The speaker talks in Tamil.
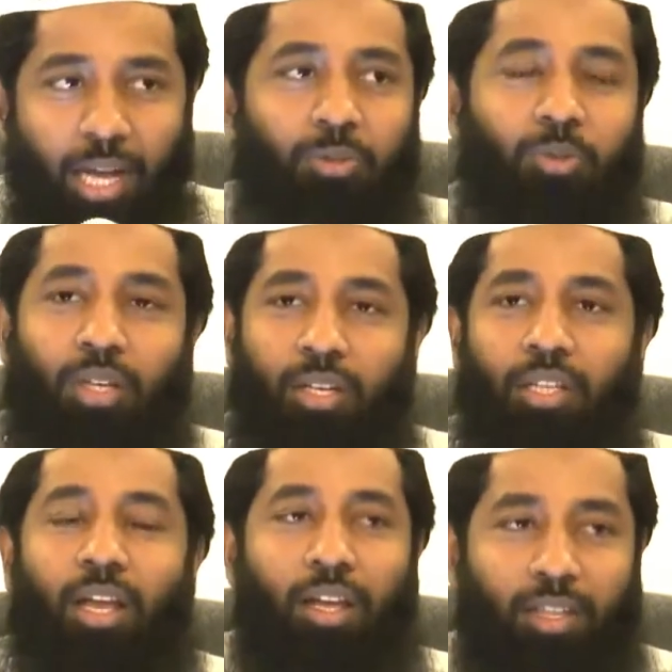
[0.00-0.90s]
அவர் சொன்னார்
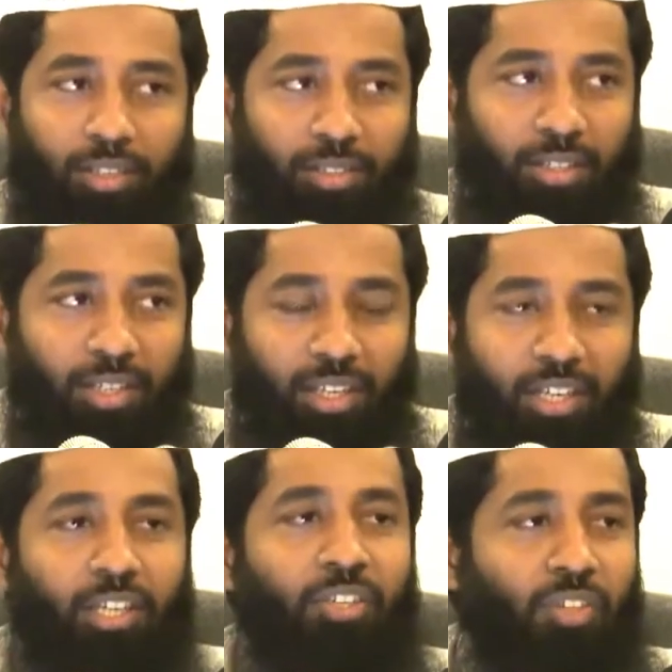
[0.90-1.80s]
ஏ அஹை
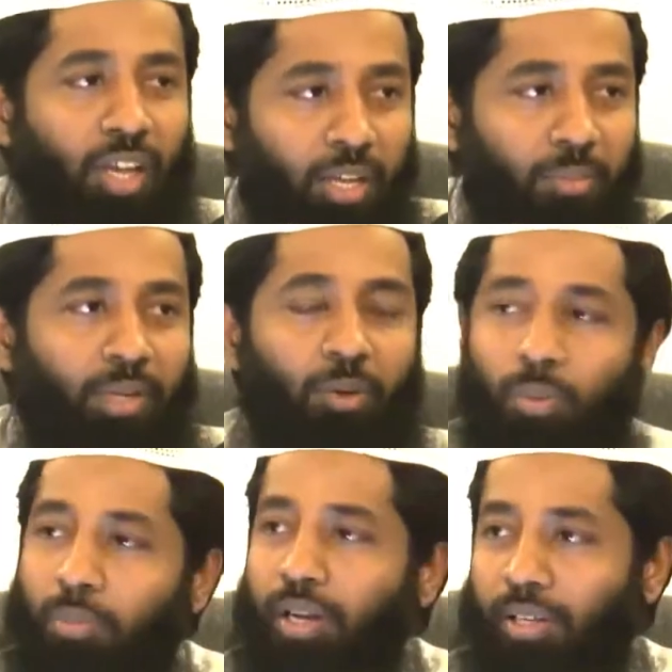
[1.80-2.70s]
இன்னி சாயம் நான்
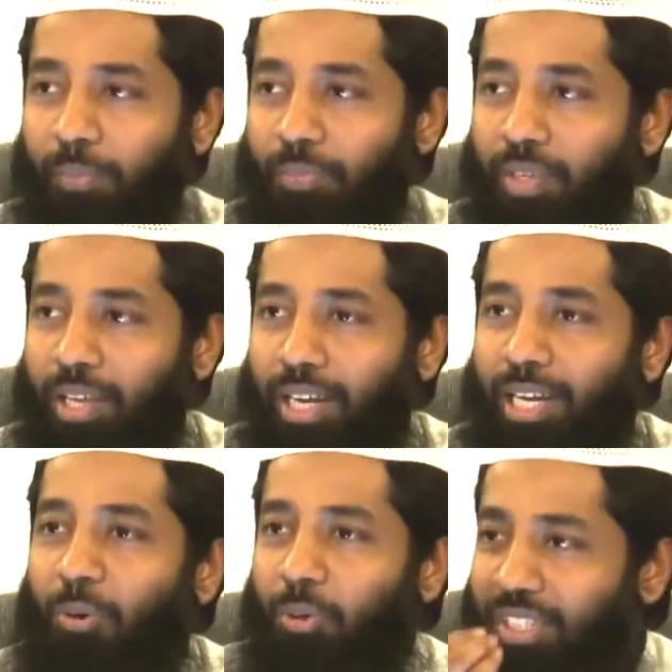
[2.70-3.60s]
நோம்பாளி
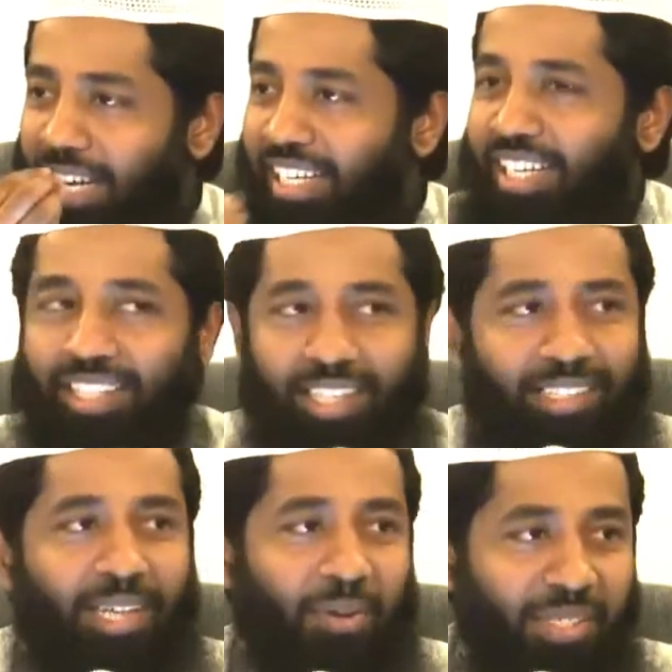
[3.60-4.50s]
நான் ஒரு தண்ணி
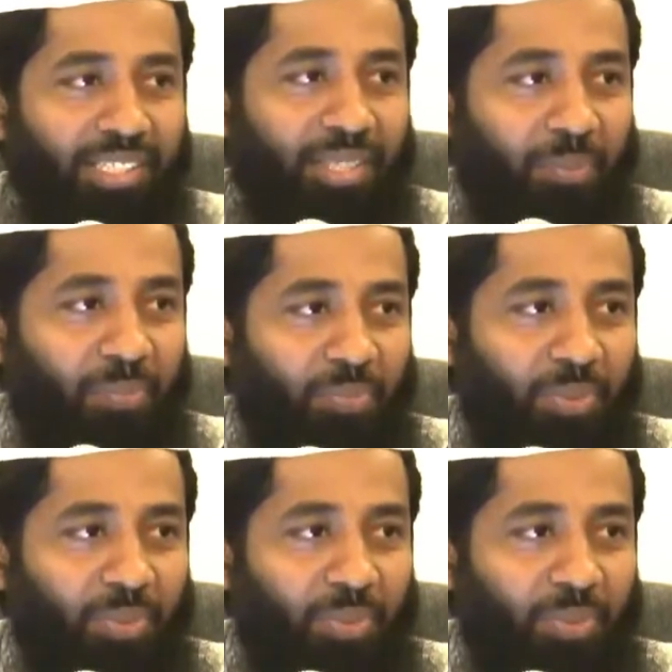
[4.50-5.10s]
எடுக்கிறதுக்காக என்ன செஞ்சேன்